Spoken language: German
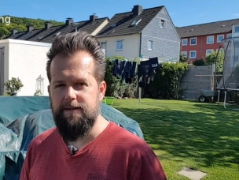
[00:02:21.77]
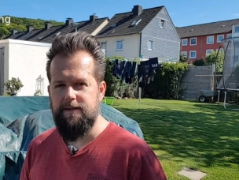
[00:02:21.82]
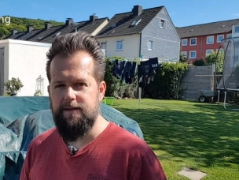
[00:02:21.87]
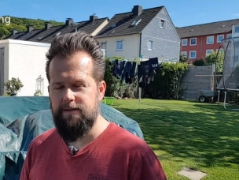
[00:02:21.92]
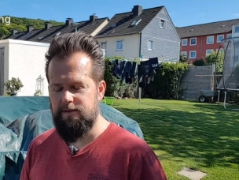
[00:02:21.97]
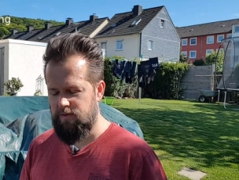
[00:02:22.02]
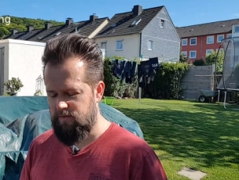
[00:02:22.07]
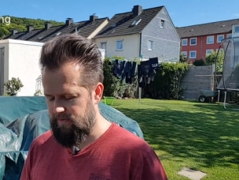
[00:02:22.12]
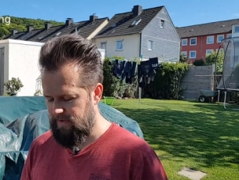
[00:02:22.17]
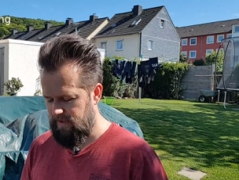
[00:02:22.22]

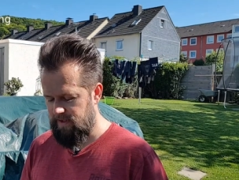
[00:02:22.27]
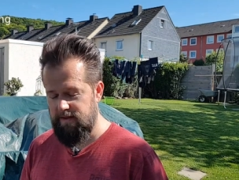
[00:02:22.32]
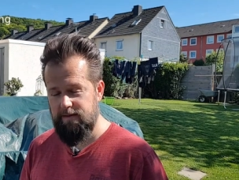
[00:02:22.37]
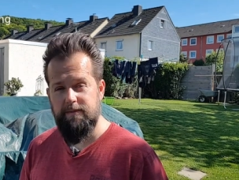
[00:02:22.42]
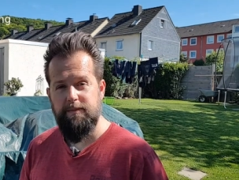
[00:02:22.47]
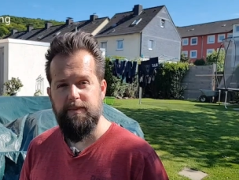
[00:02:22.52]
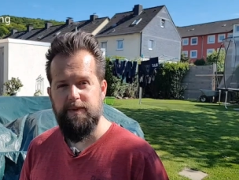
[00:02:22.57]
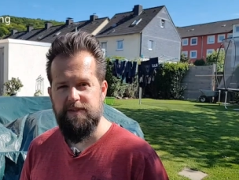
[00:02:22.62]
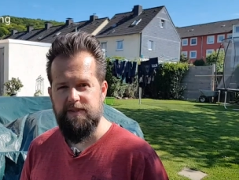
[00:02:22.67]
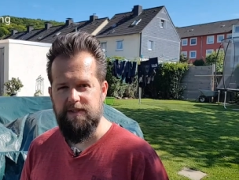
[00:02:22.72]

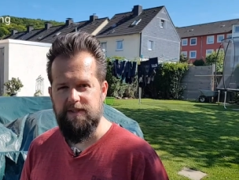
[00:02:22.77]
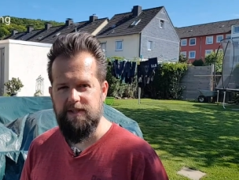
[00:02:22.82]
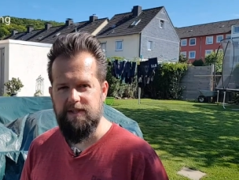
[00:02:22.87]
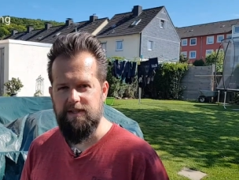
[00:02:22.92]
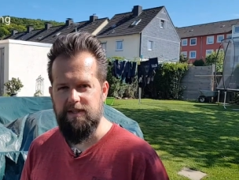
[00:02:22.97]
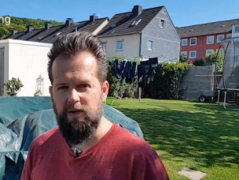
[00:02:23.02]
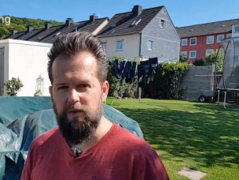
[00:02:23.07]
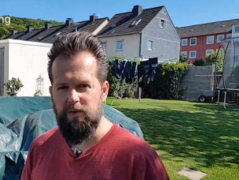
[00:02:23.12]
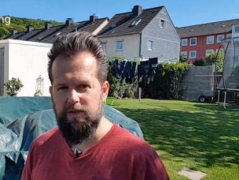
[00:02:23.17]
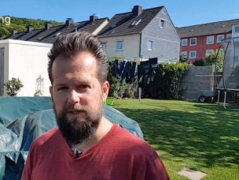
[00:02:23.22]
Insofern bist du hier
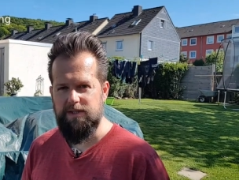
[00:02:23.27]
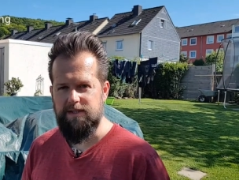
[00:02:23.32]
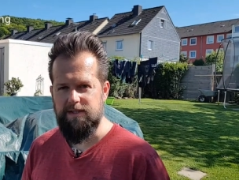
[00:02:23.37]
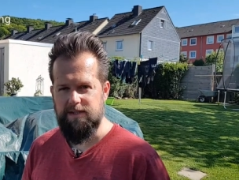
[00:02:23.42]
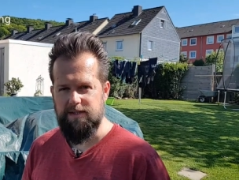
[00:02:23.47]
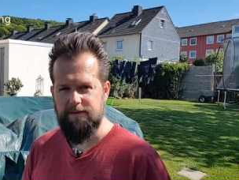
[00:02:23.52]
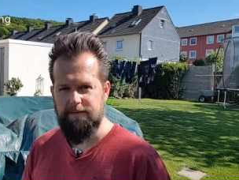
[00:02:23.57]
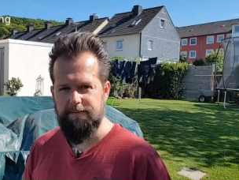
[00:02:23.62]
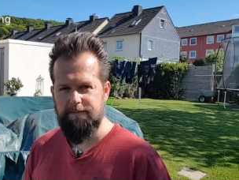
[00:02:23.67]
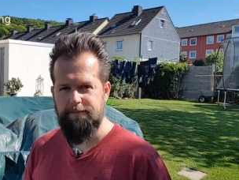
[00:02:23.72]
genau
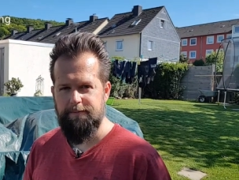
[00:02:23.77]
richtig.